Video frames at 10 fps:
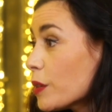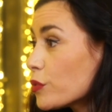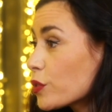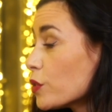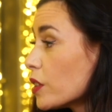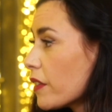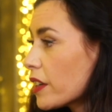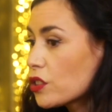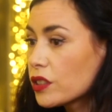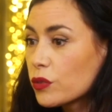puisque c'est vrai
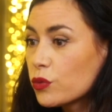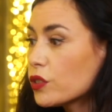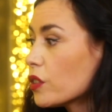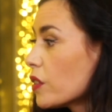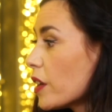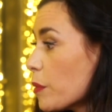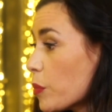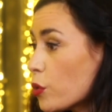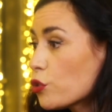que j'étais tout le temps dans l'impro.